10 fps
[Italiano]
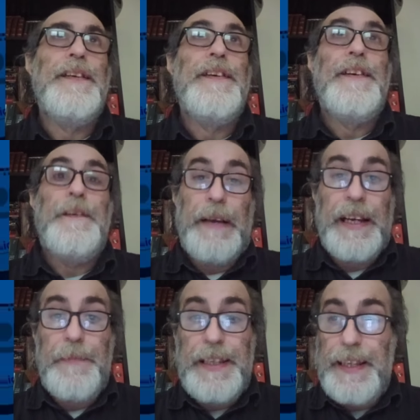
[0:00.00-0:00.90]

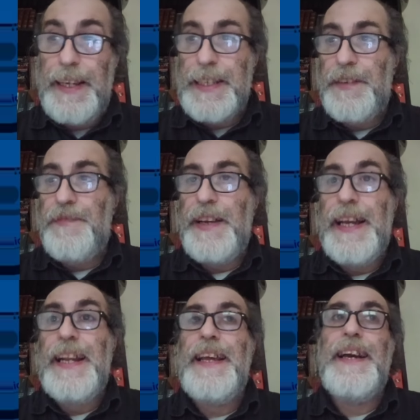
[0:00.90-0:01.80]
Pagamenti
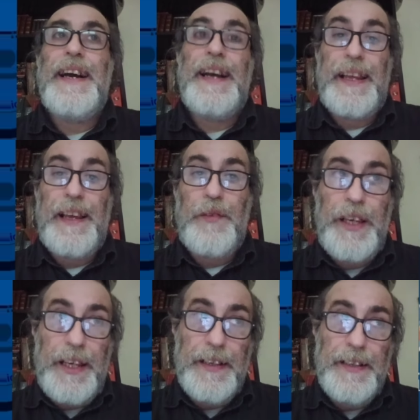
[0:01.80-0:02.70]
dell'SFL, anche
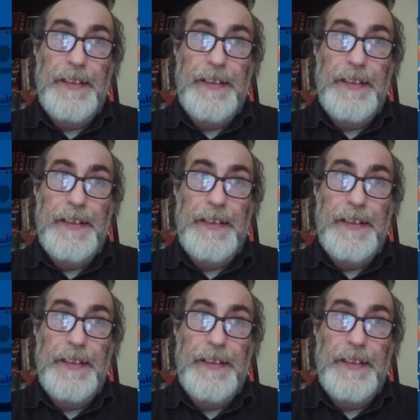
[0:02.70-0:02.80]
qui eh,